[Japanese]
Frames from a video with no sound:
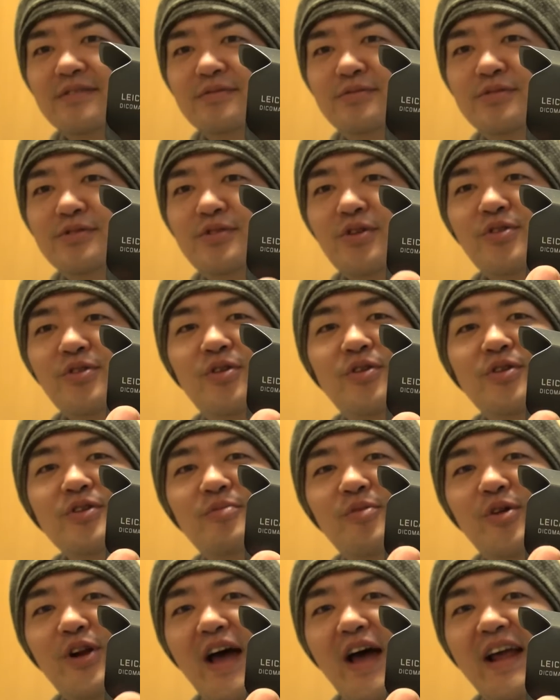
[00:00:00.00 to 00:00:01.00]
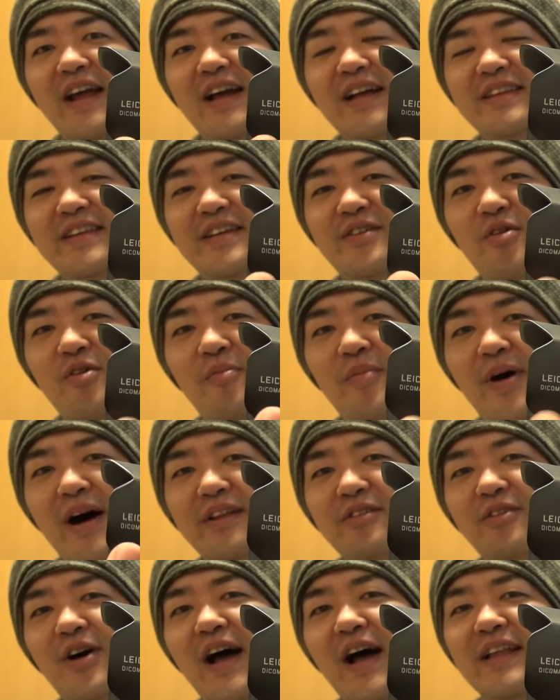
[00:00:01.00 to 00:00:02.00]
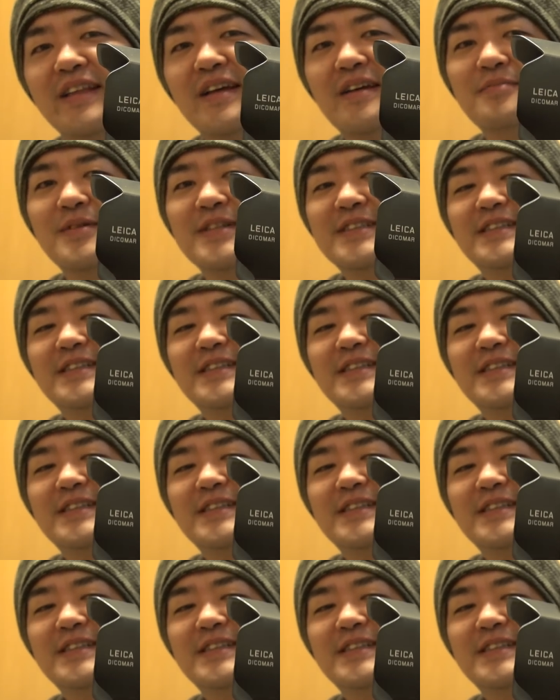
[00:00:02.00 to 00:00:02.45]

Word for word: フードの方にもライカディコマーと書いてありま